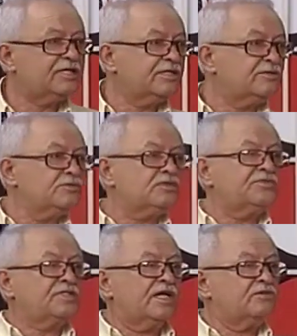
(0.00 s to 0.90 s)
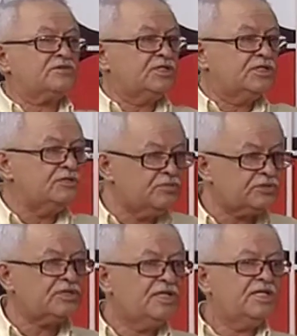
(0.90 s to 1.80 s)
então nos fizeram os
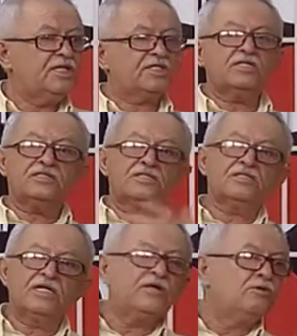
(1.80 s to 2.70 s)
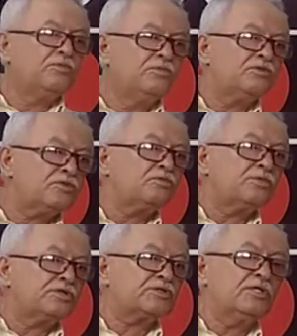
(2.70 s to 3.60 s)
íntimos e a gente ganhou muito com
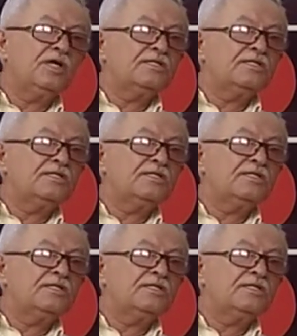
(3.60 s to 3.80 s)
isso.